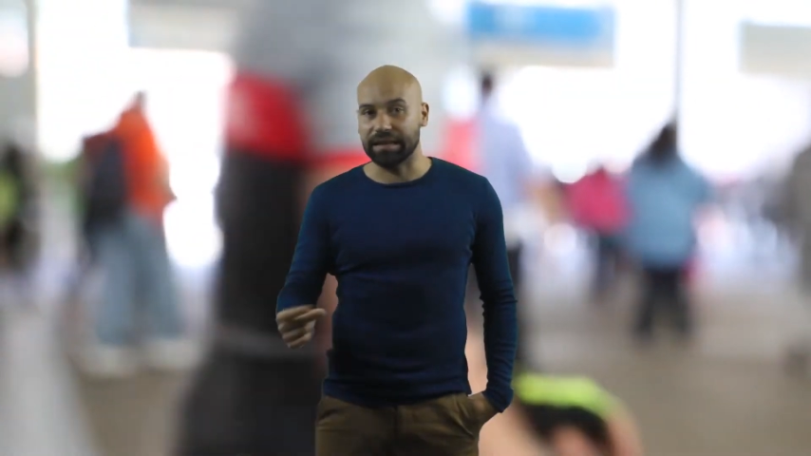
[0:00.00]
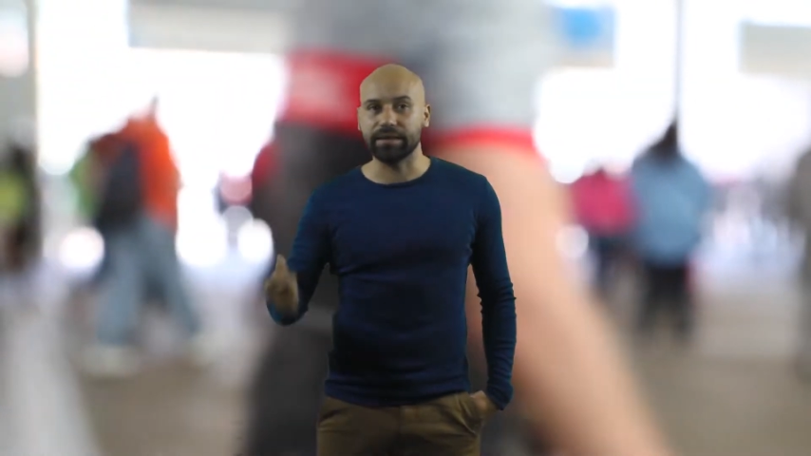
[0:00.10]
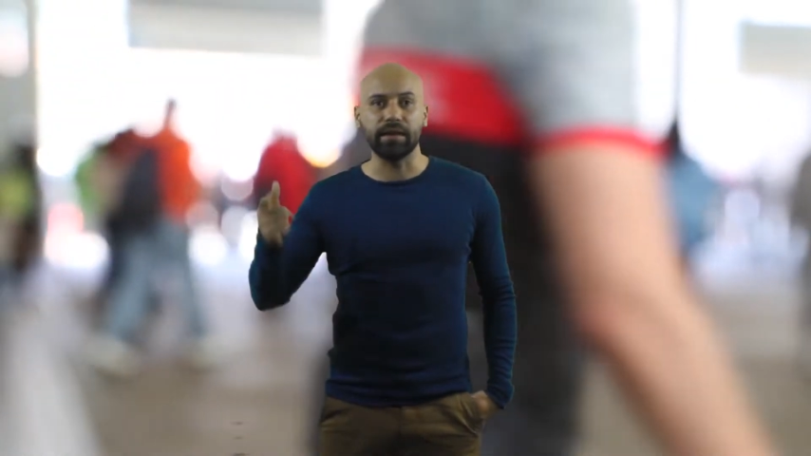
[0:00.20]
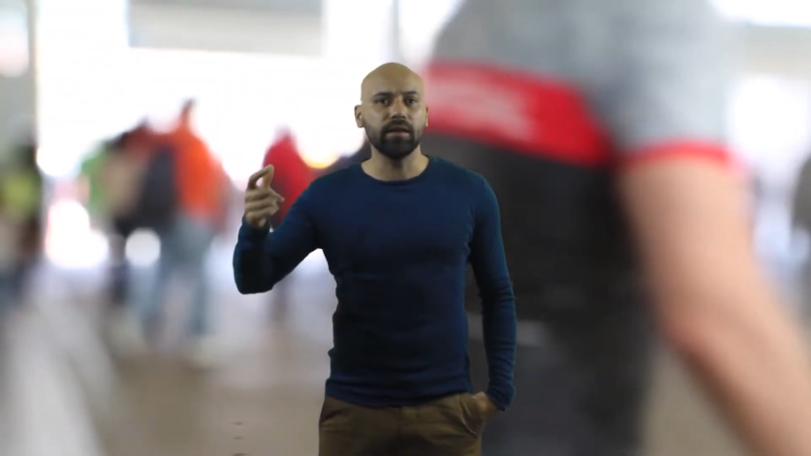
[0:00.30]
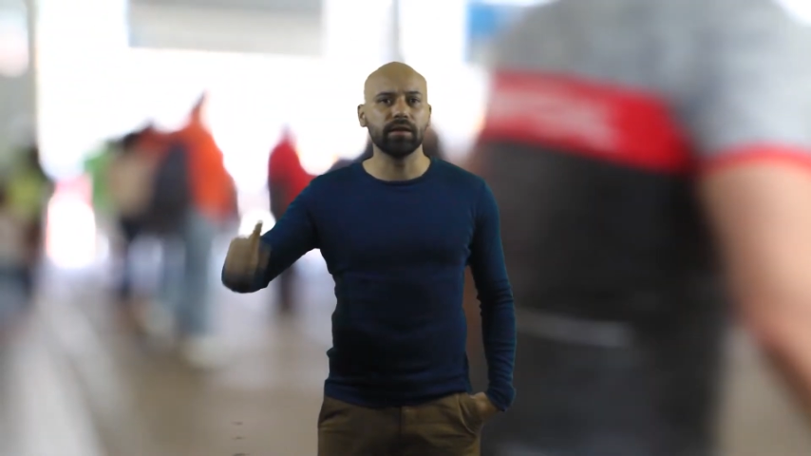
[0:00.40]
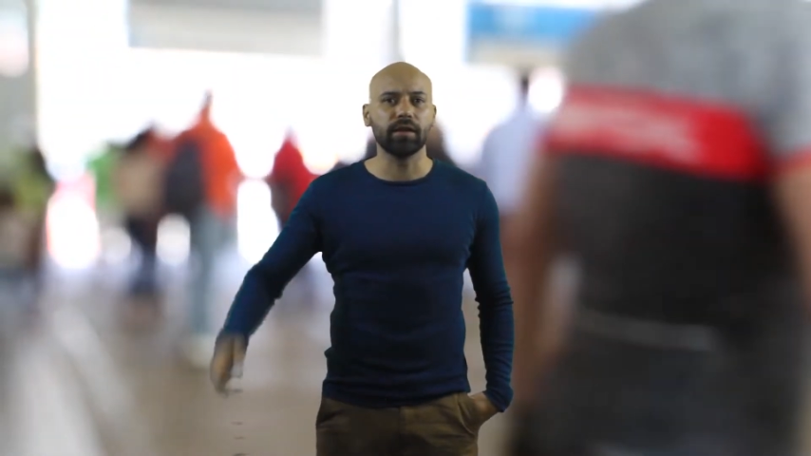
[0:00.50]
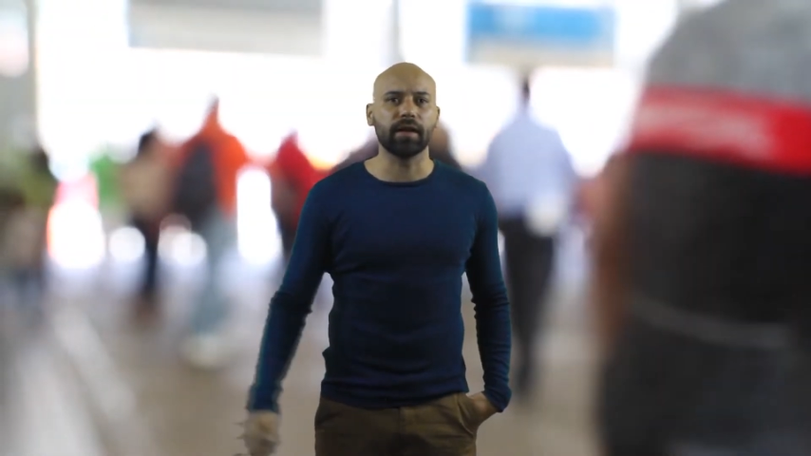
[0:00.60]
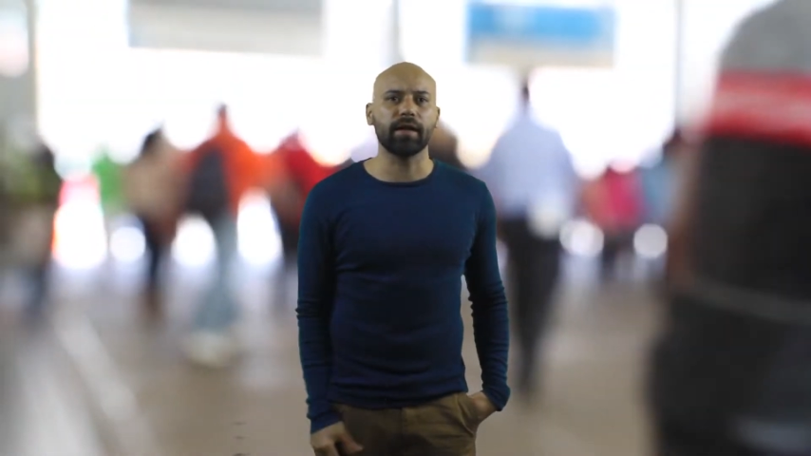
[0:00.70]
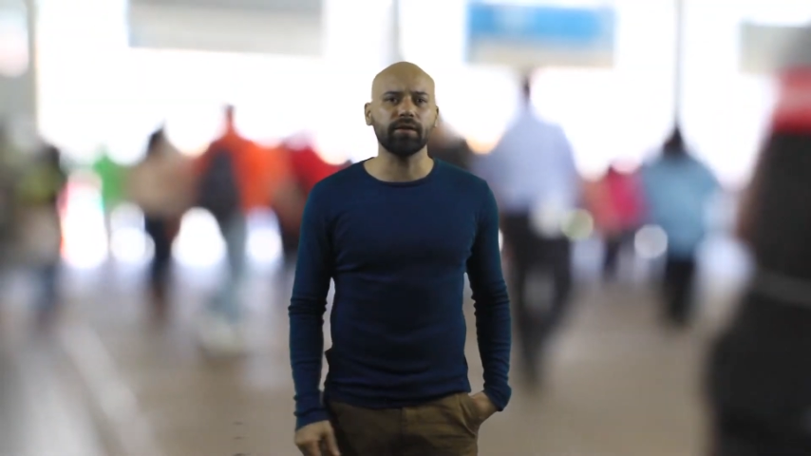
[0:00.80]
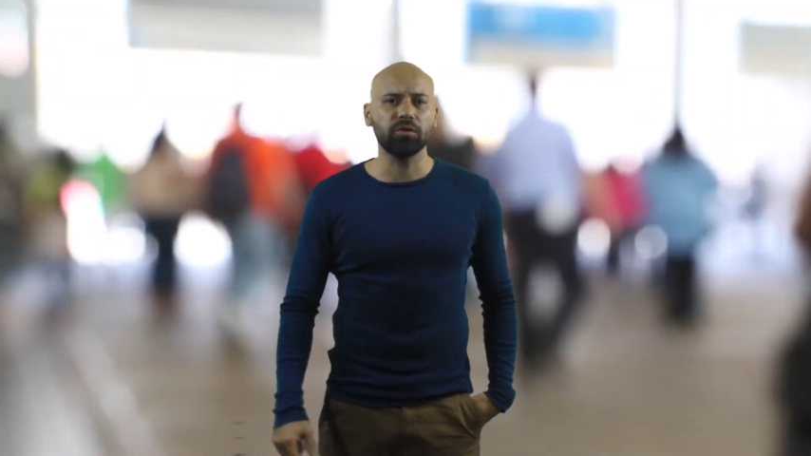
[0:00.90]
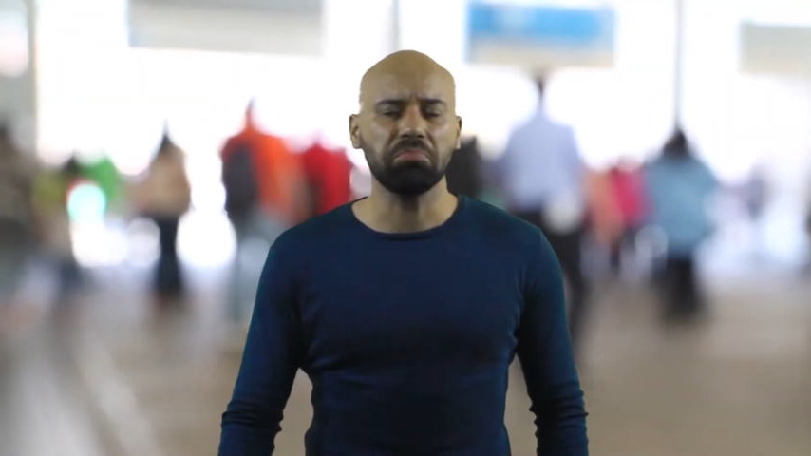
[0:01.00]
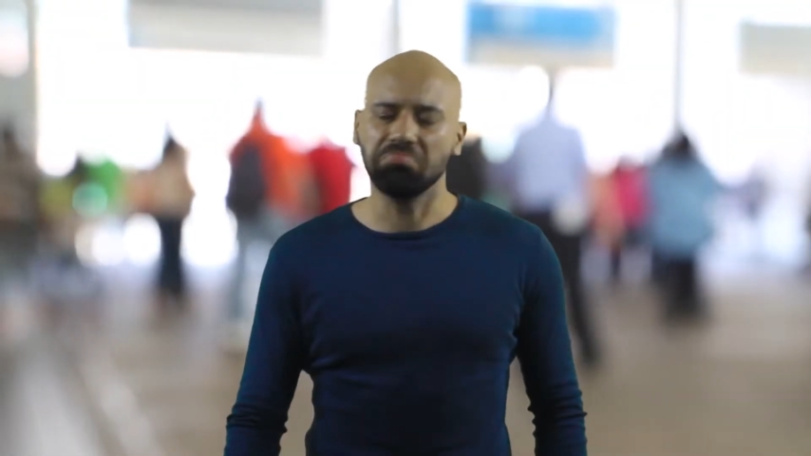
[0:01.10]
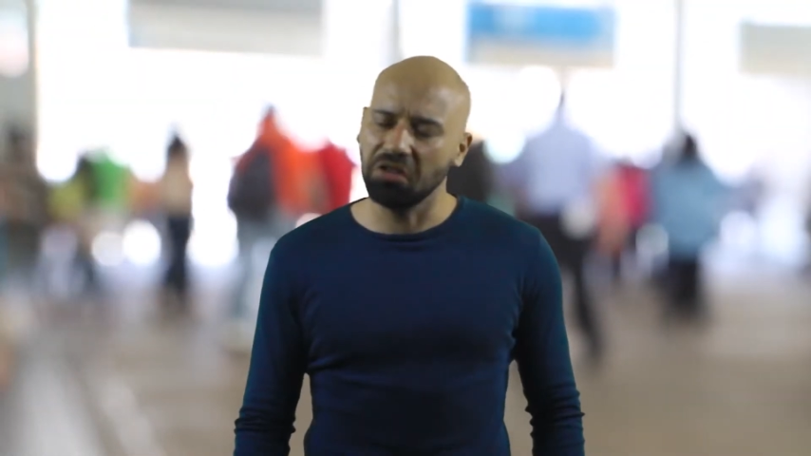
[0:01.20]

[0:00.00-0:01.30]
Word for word: así, de trancazo.